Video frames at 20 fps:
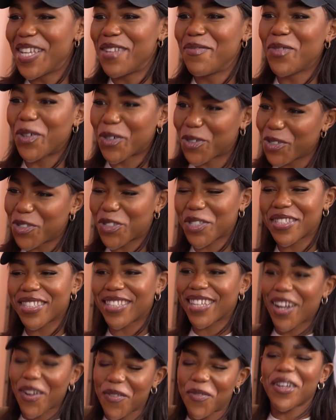Il mio
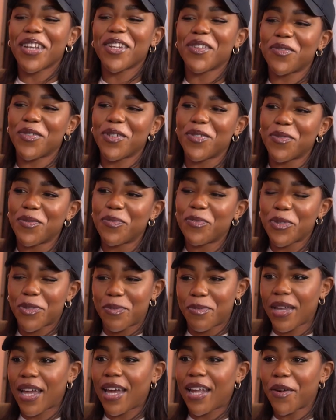concetto era quello, volevo un po'
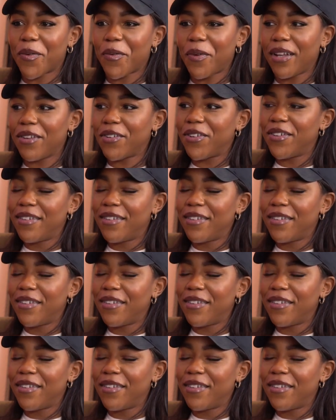spiegare quello.